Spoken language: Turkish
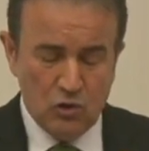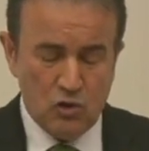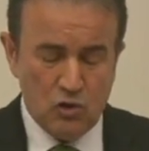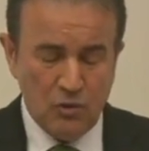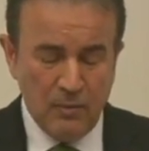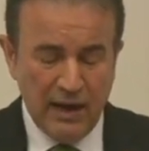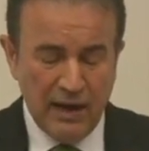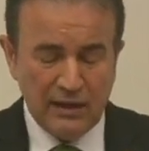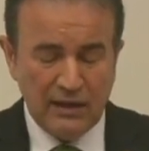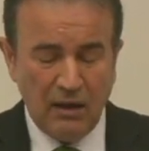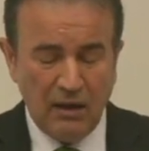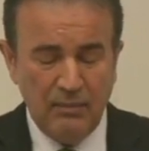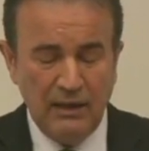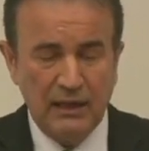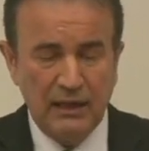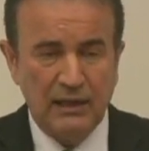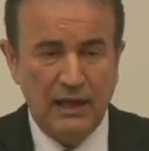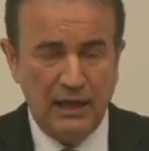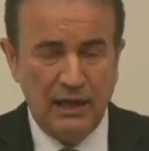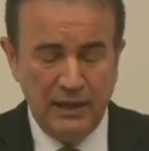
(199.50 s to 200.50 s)
Sümer
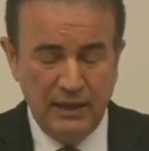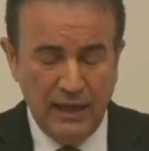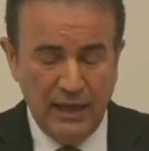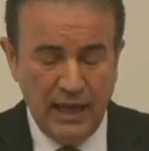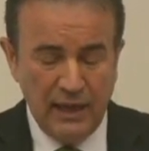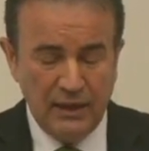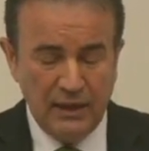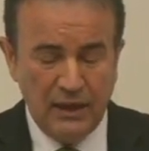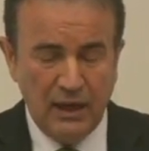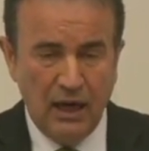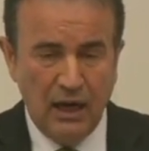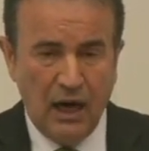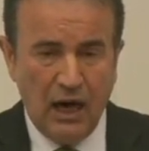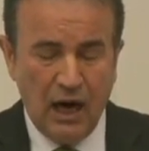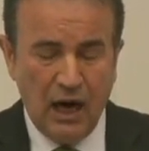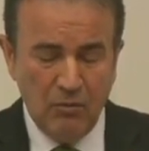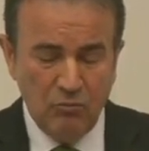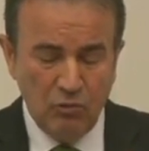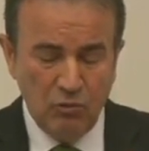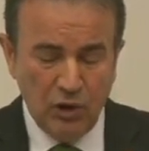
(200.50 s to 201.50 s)
tabletlerinden,
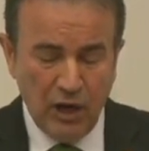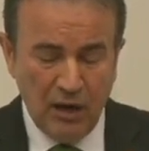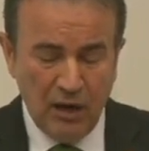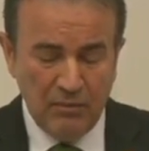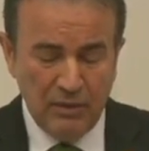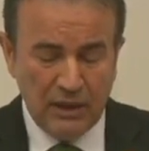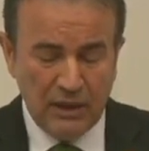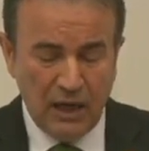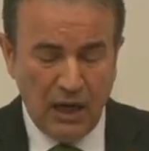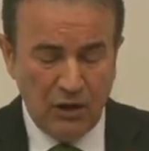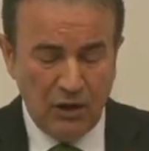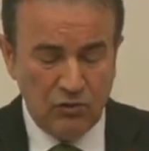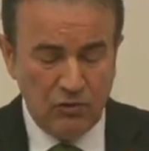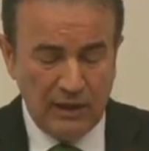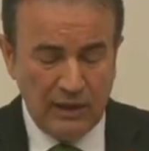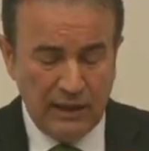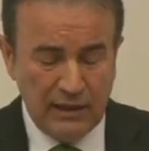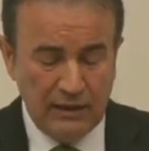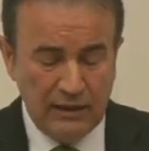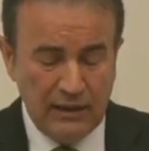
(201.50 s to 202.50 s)
Hammurabi
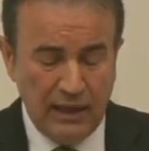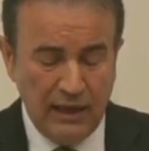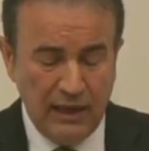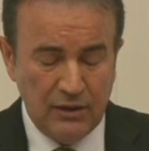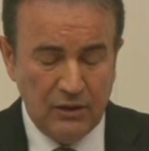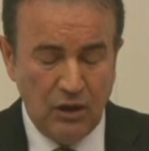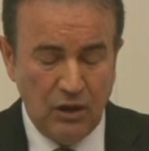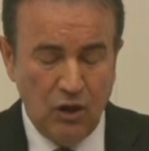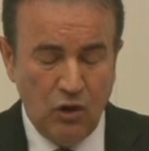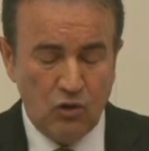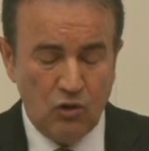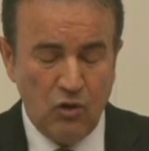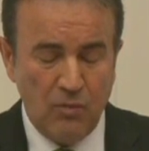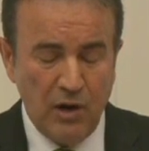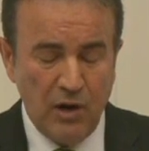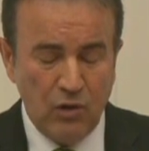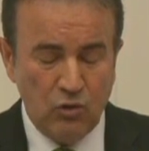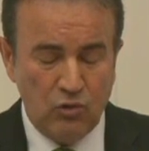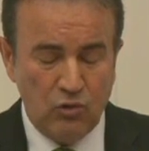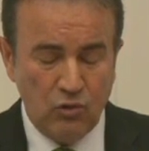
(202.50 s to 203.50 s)
kanunlarından
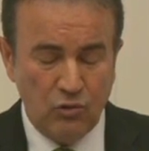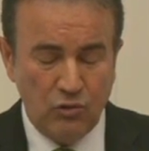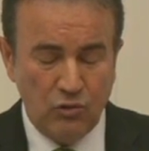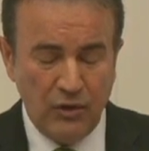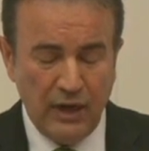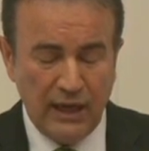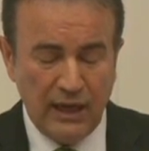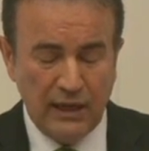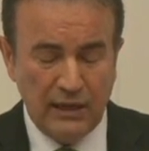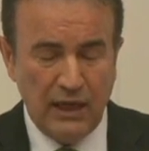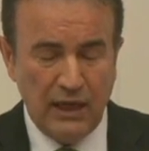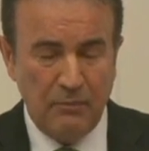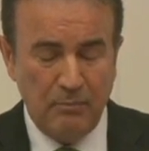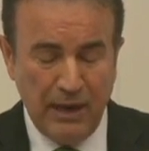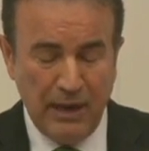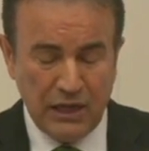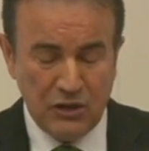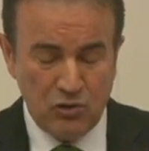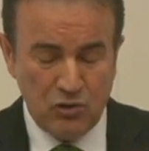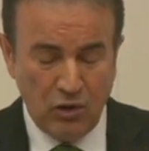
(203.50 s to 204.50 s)
Roma hukukuna
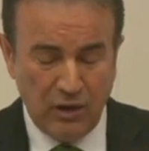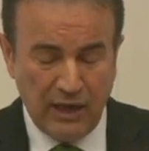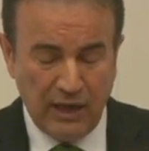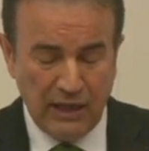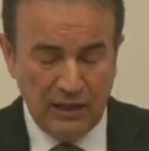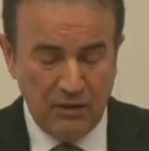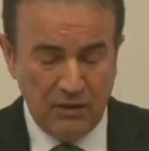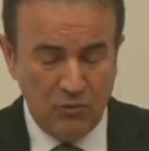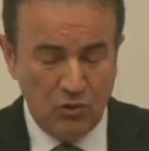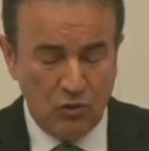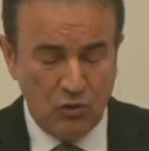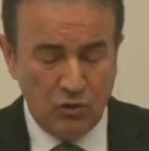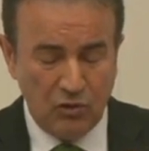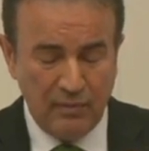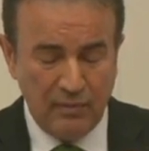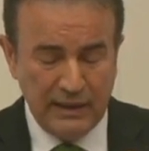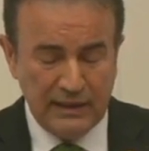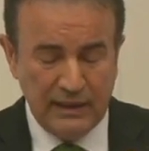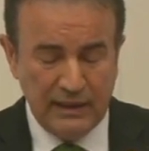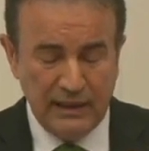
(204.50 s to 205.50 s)
kadar pek çok kadim
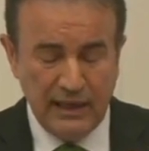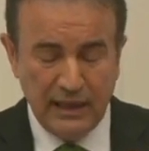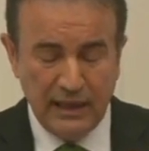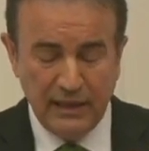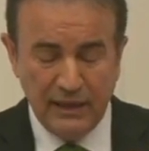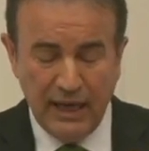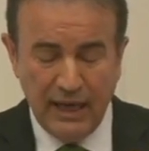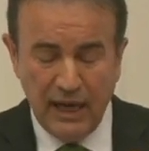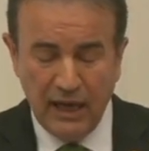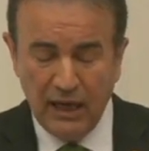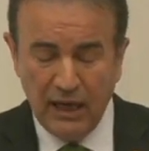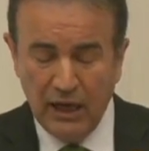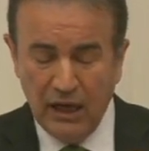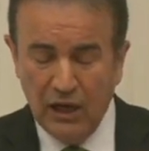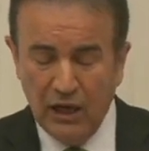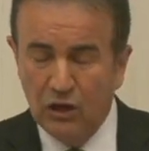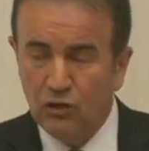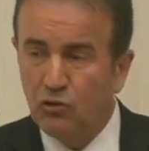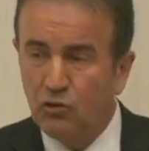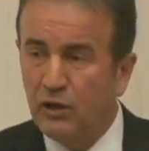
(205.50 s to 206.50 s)
hukuk metinlerinde
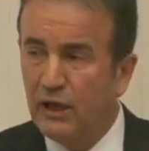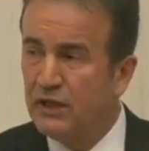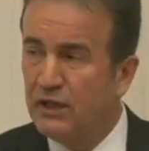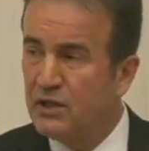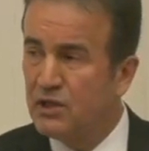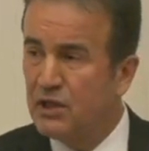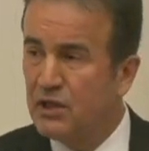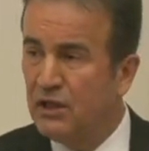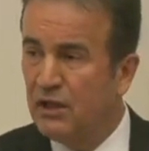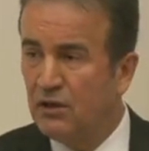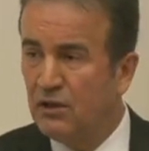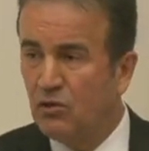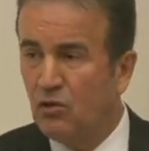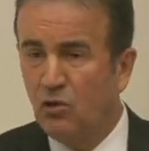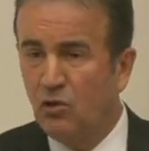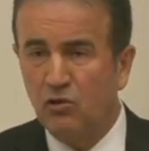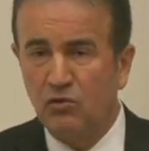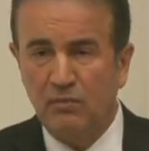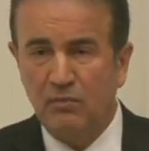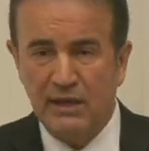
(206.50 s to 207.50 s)
tüketicinin
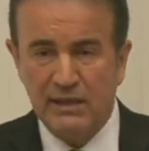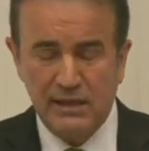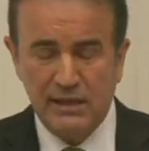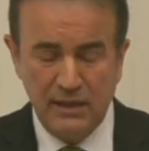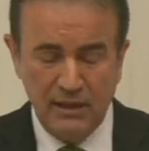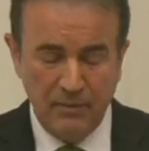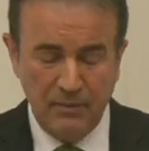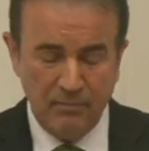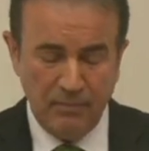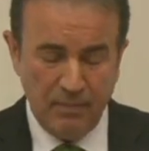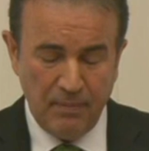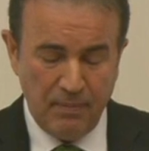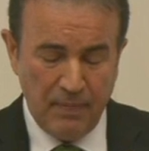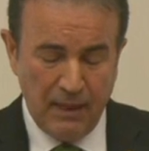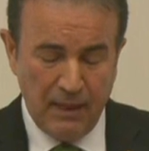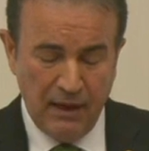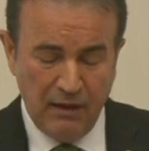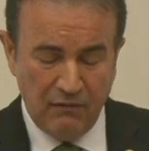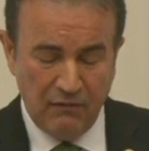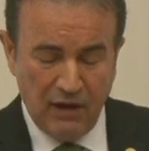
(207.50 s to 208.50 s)
korunması
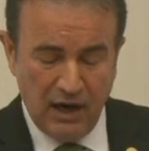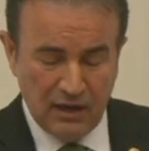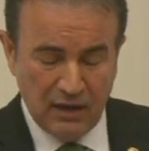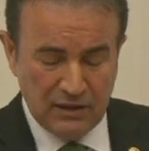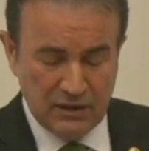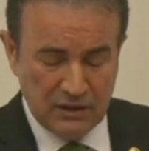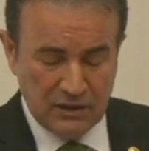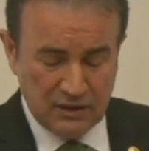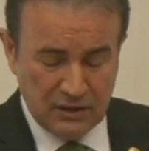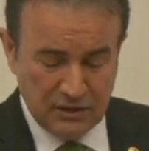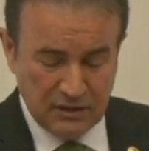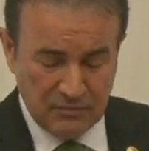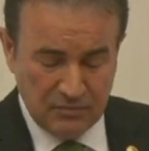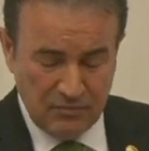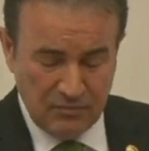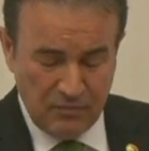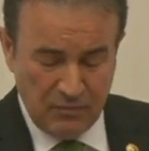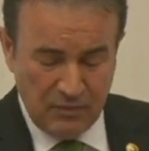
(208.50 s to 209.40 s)
vardır.